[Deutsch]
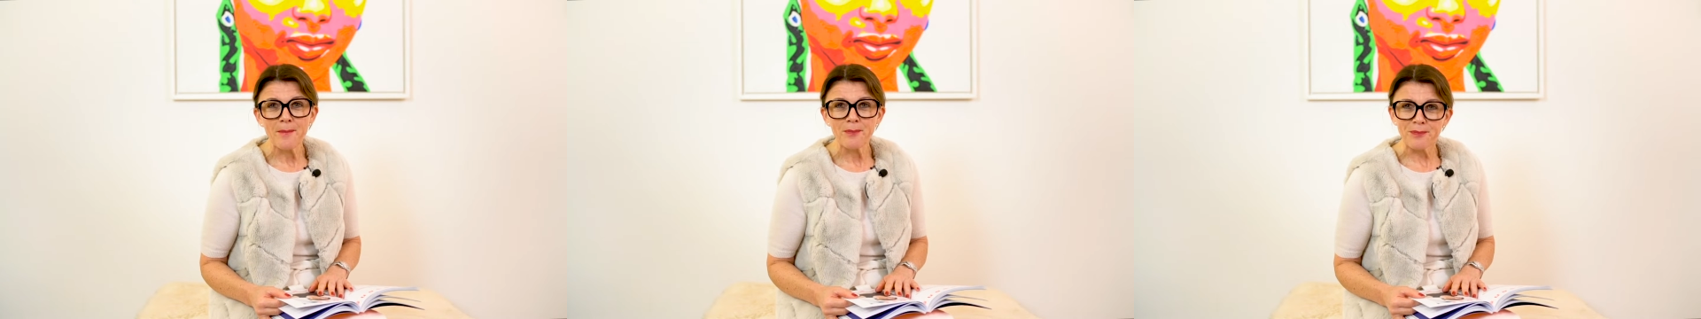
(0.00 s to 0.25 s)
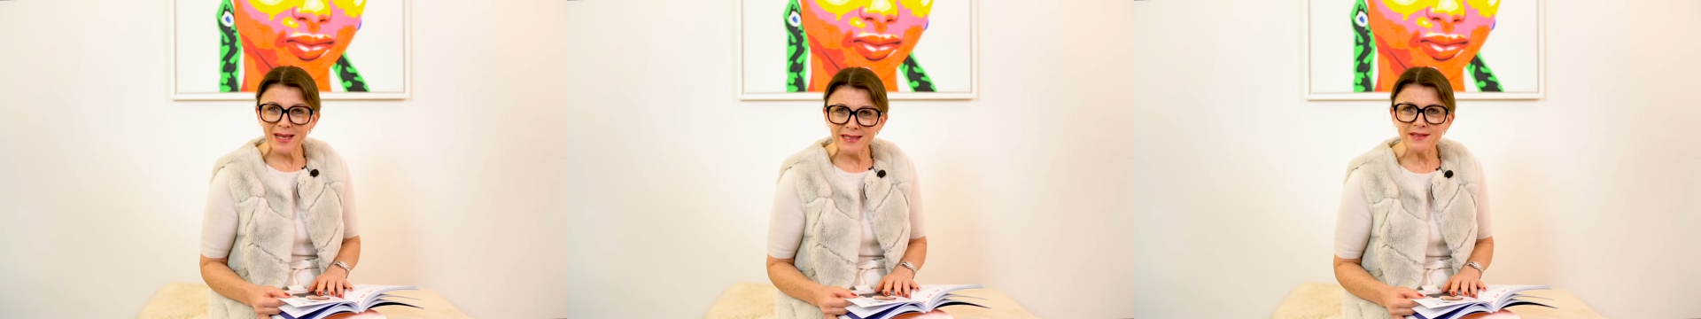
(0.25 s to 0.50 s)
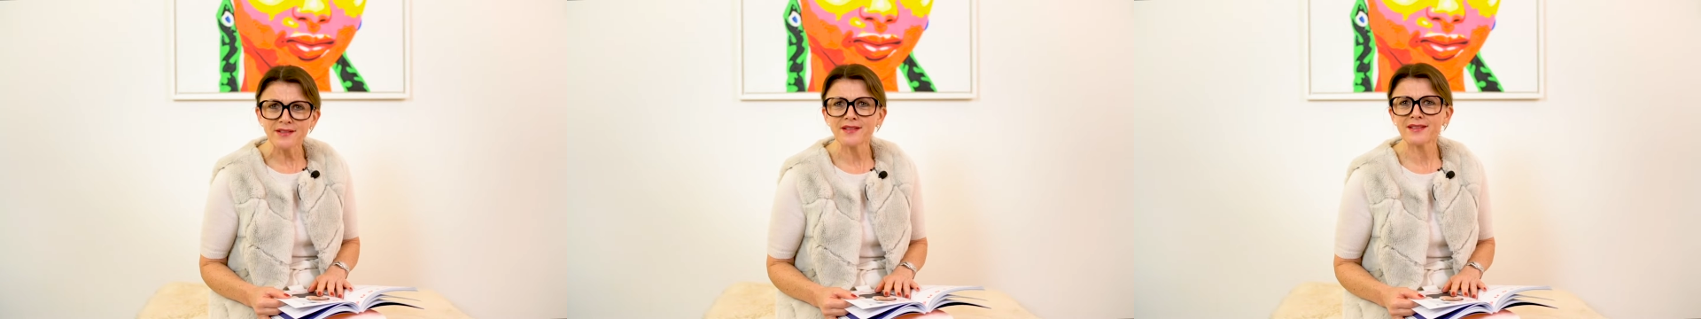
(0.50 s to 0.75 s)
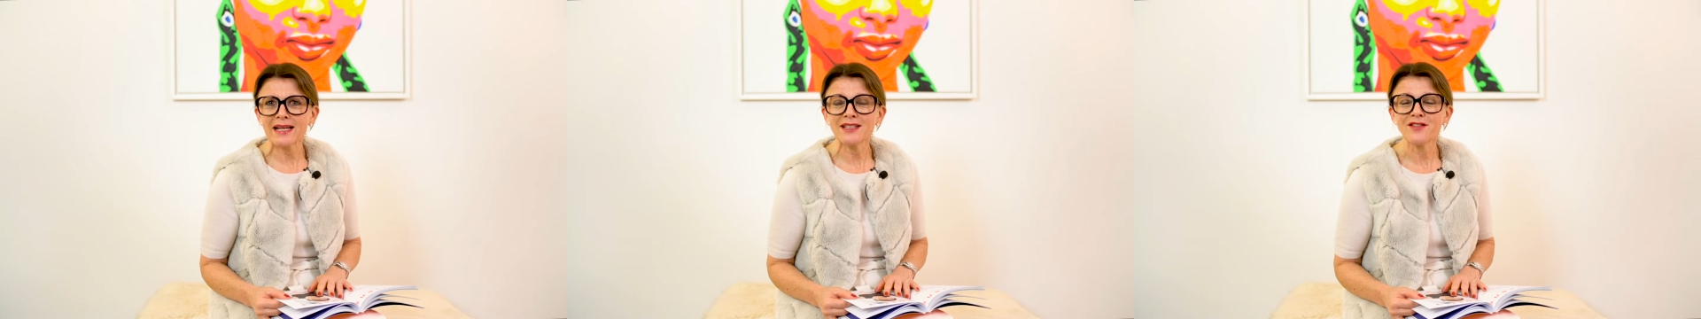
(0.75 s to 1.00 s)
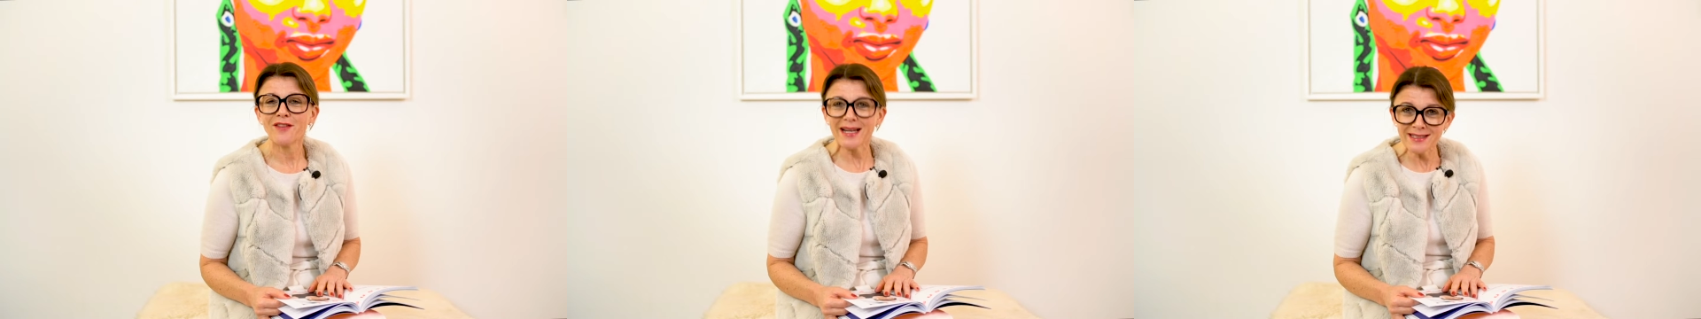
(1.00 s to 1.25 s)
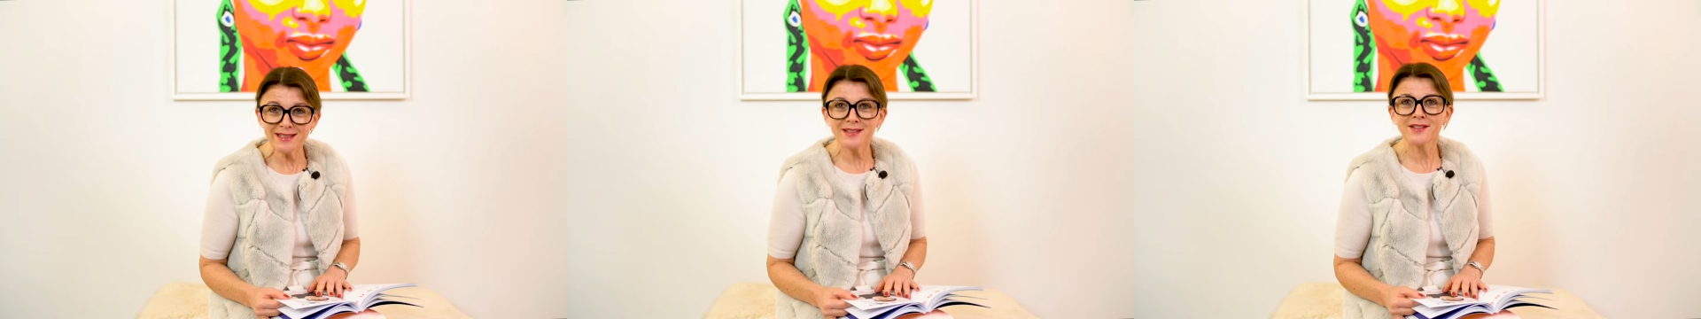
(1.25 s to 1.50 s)
Nein, es ist keine
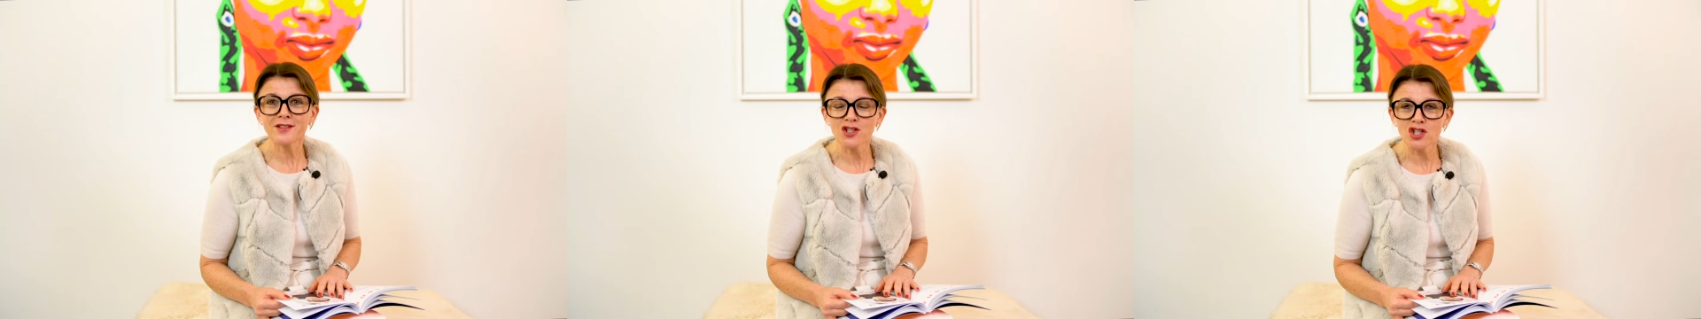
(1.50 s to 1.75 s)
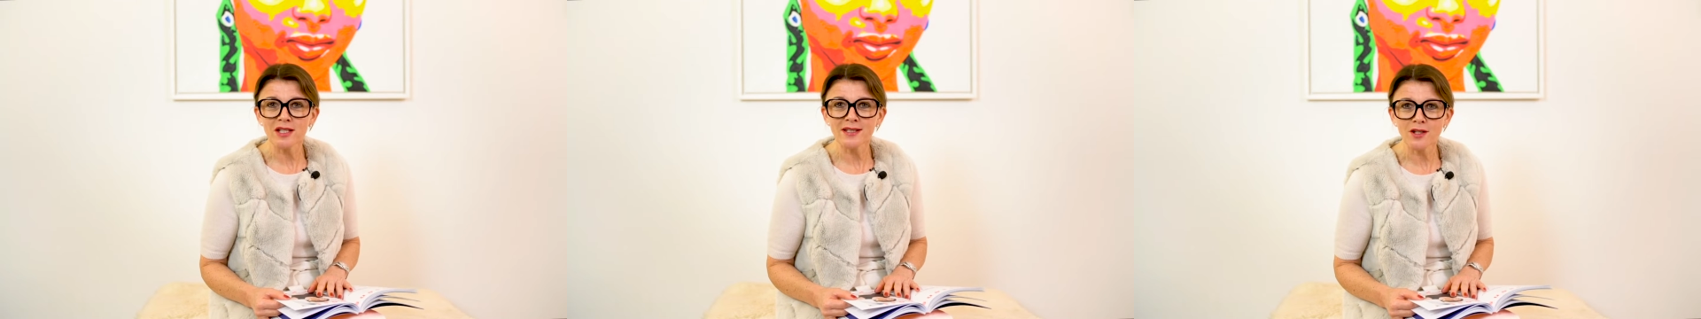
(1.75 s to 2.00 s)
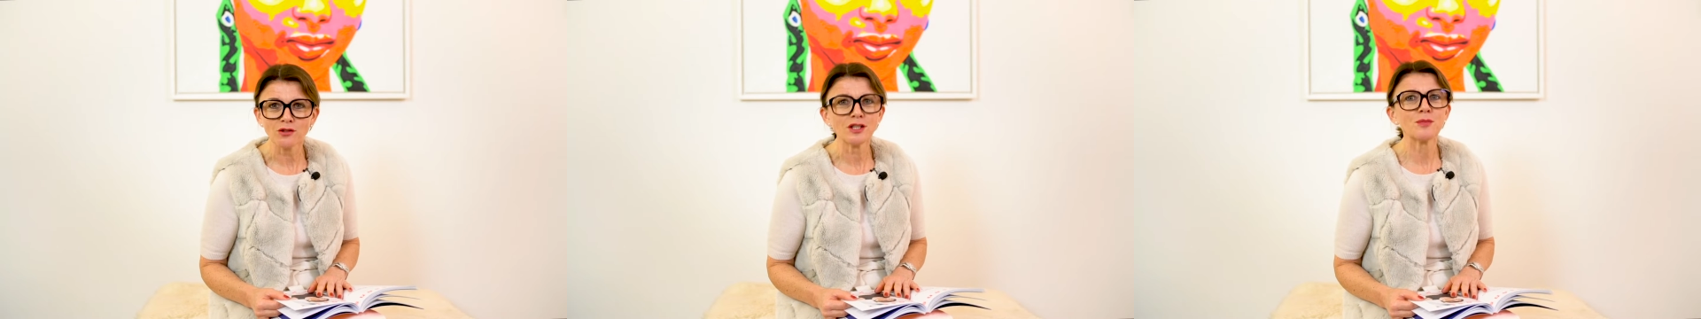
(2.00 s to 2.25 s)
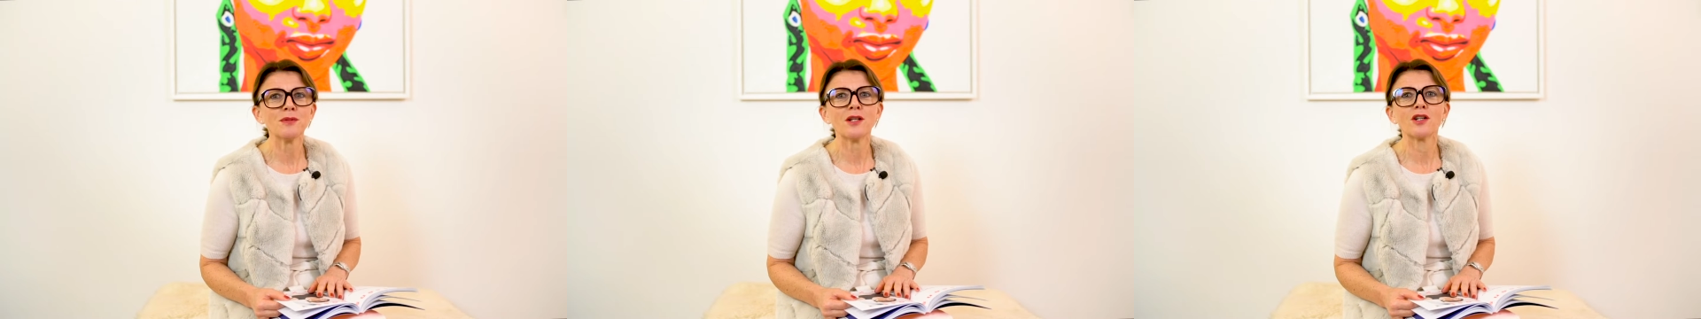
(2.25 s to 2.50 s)
Weihnachtsgeschichte und ich bin